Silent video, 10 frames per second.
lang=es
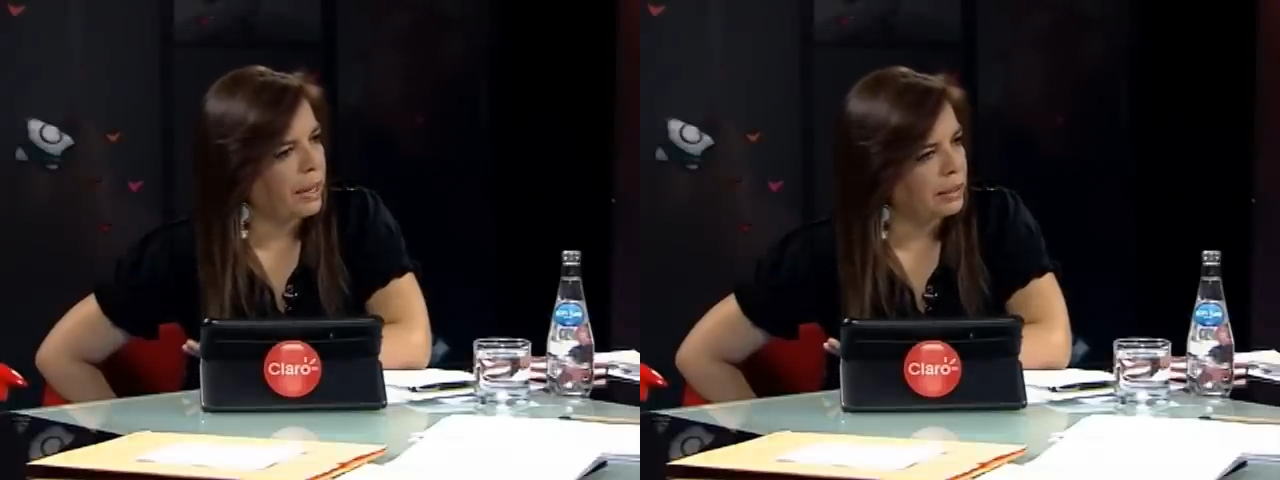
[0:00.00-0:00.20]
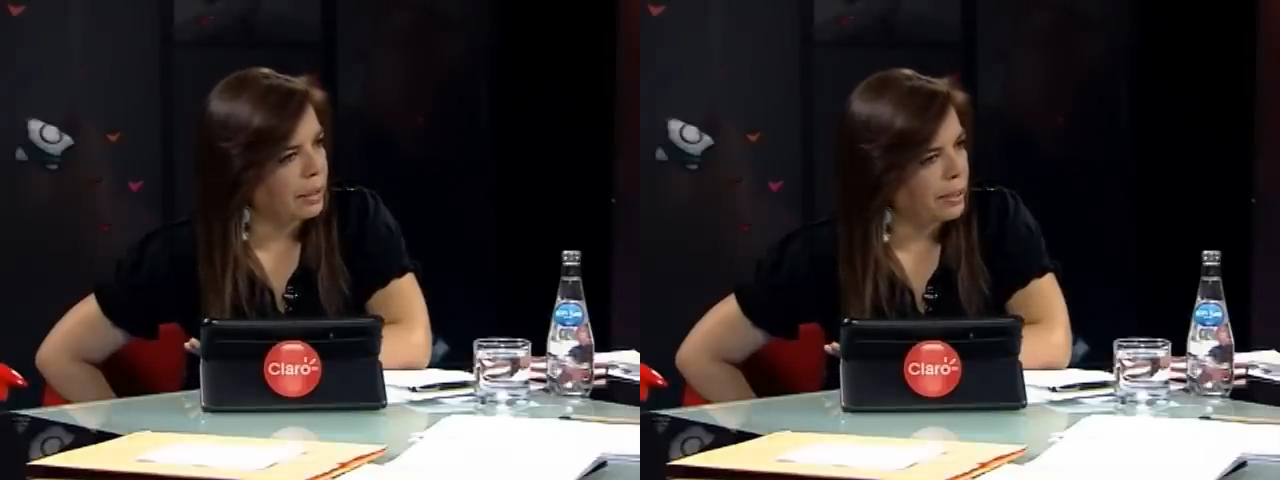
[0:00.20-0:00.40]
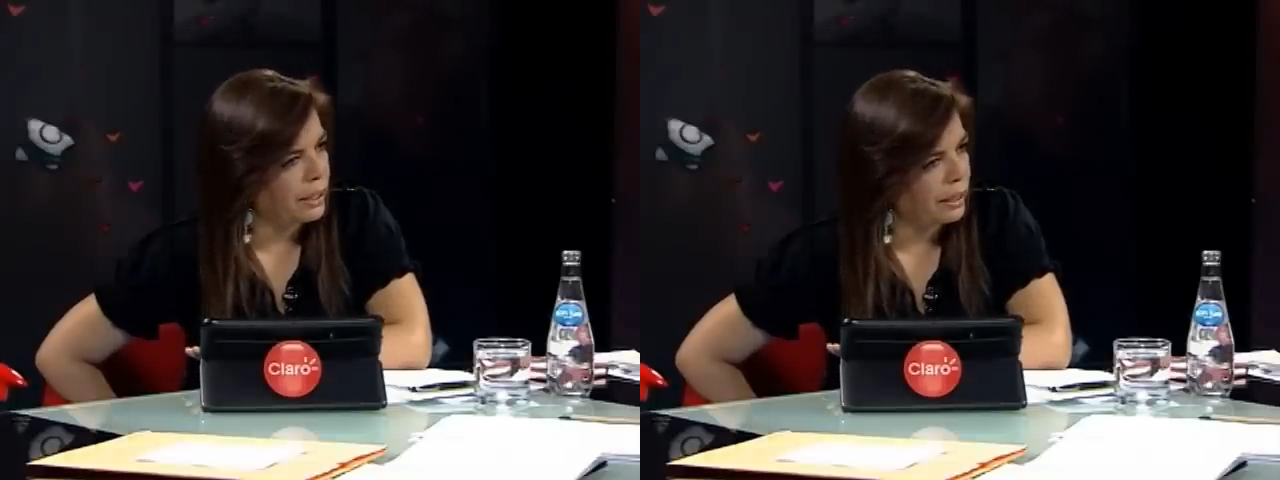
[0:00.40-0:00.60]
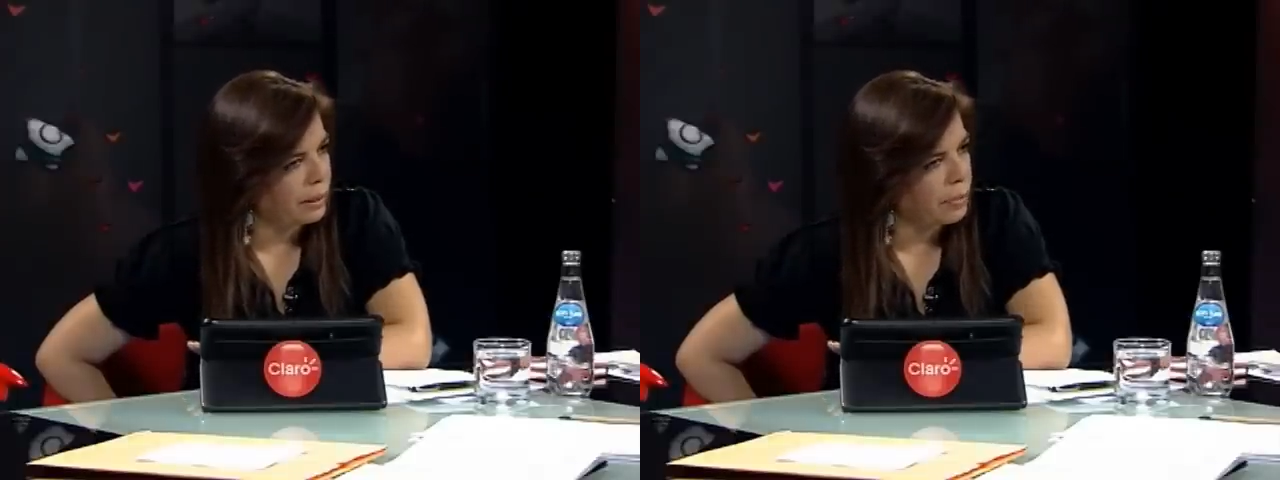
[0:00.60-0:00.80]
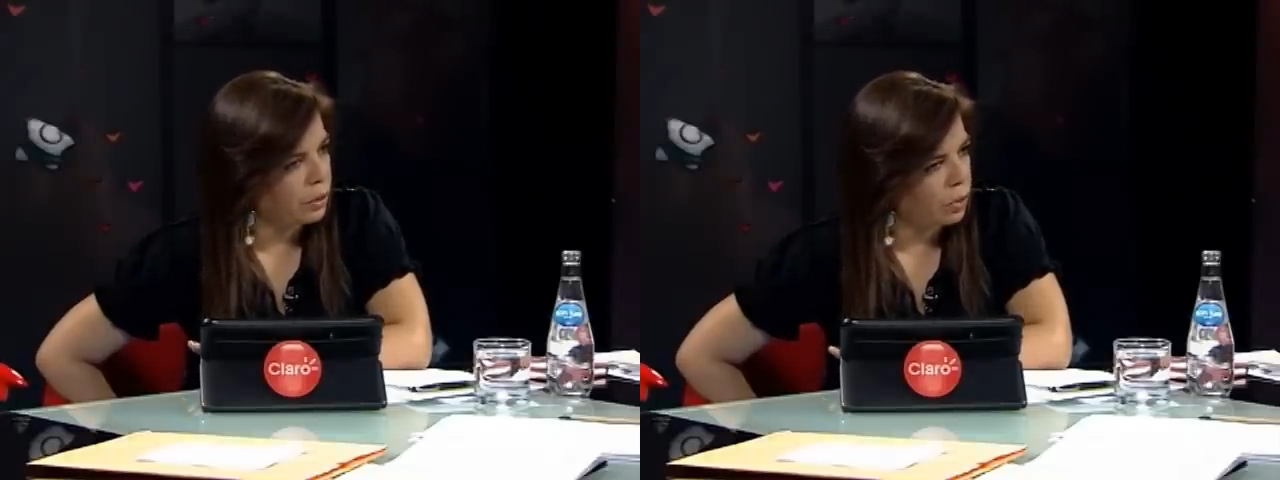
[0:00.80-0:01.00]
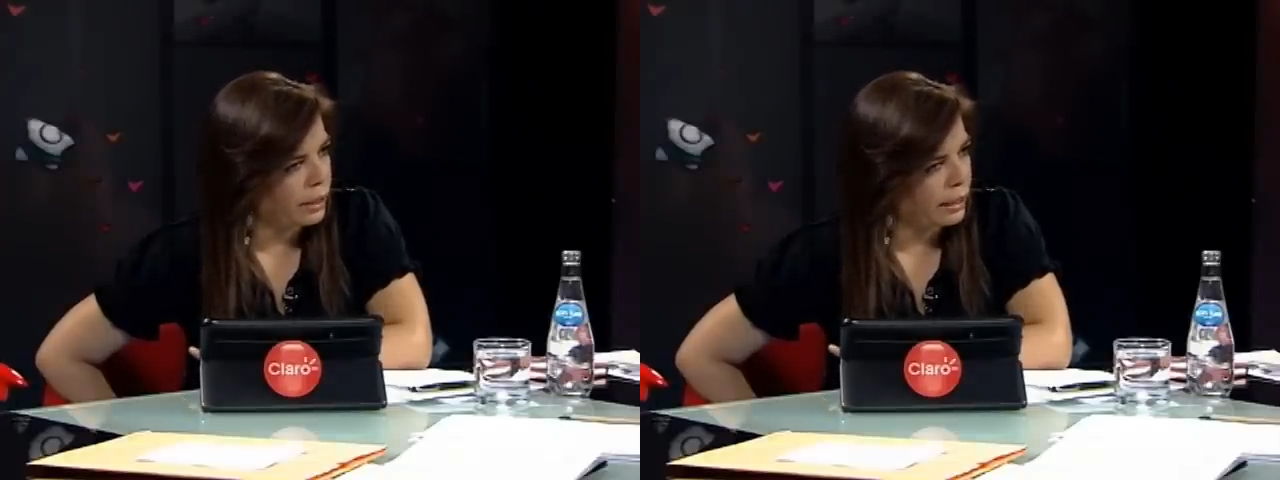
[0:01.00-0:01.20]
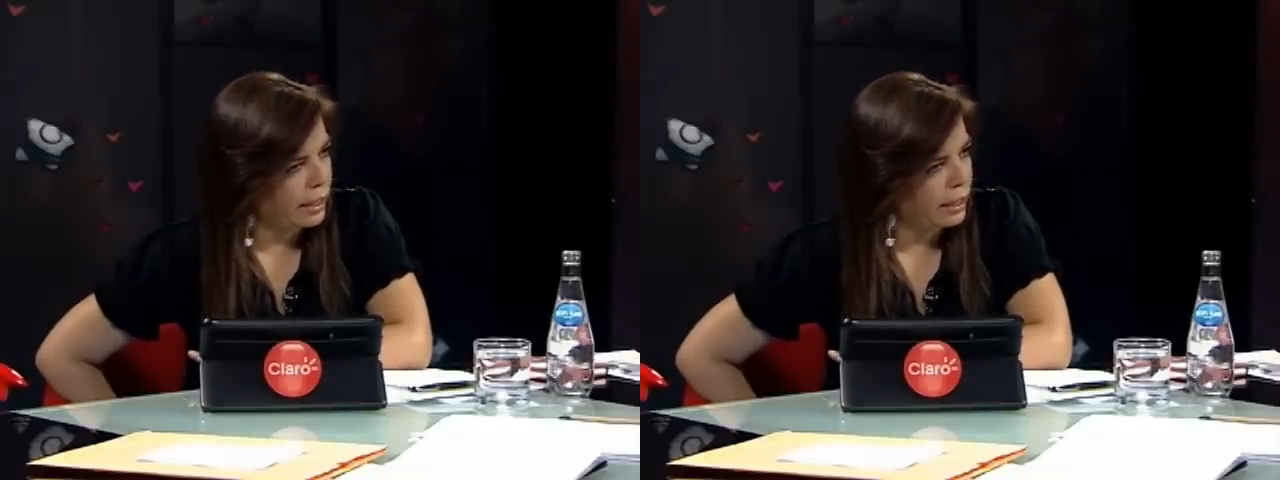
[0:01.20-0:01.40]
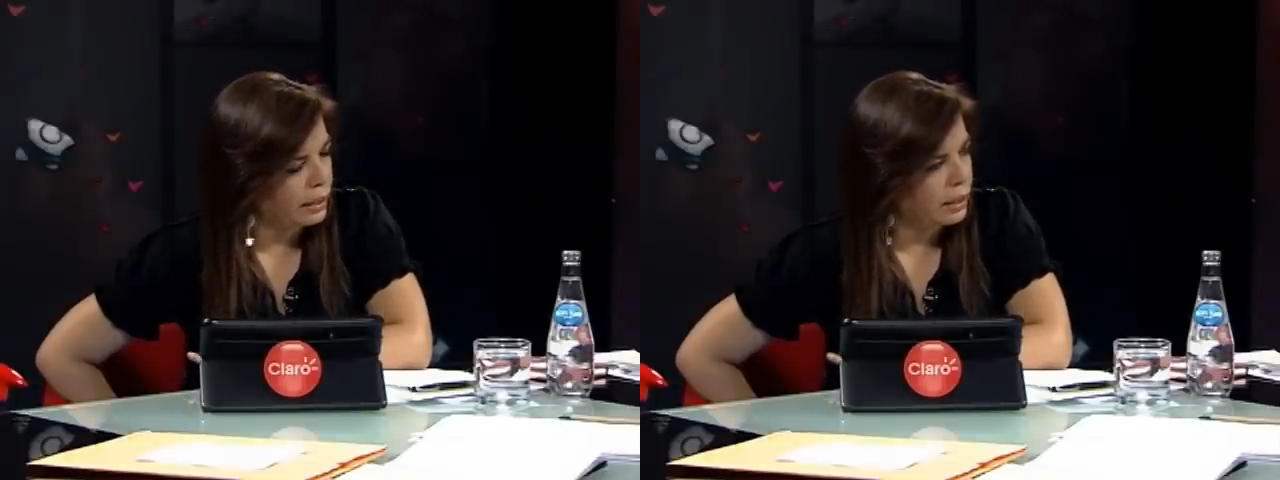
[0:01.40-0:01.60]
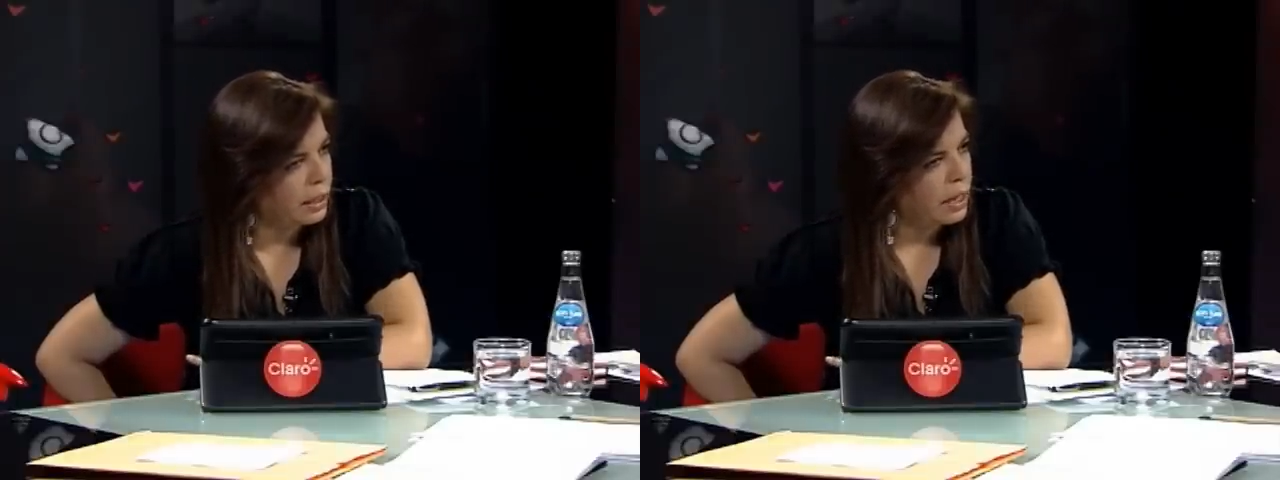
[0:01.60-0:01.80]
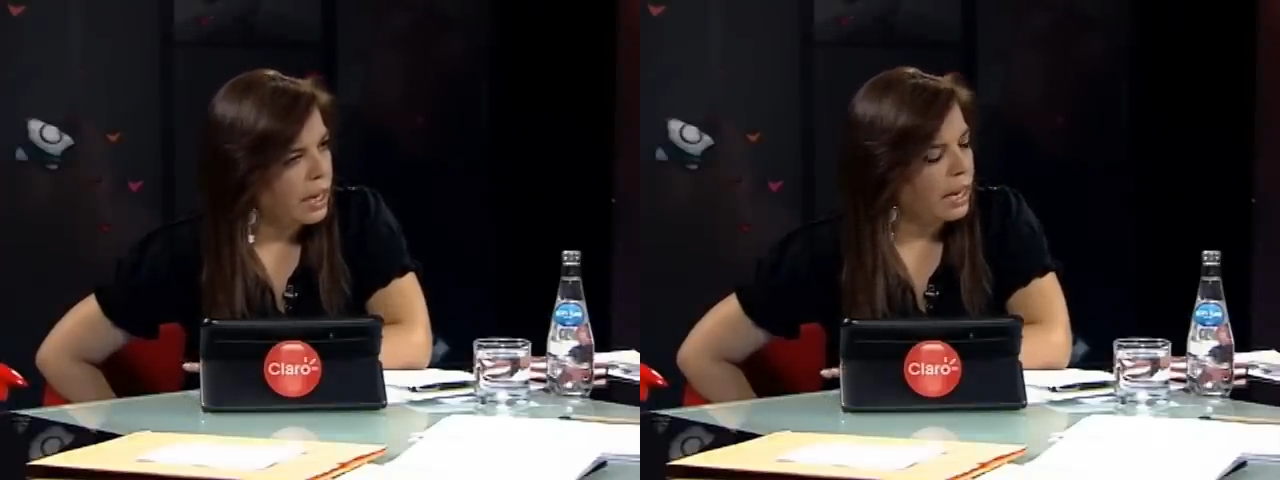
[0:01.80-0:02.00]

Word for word: Para saber quién mató a quién. Pero la vida es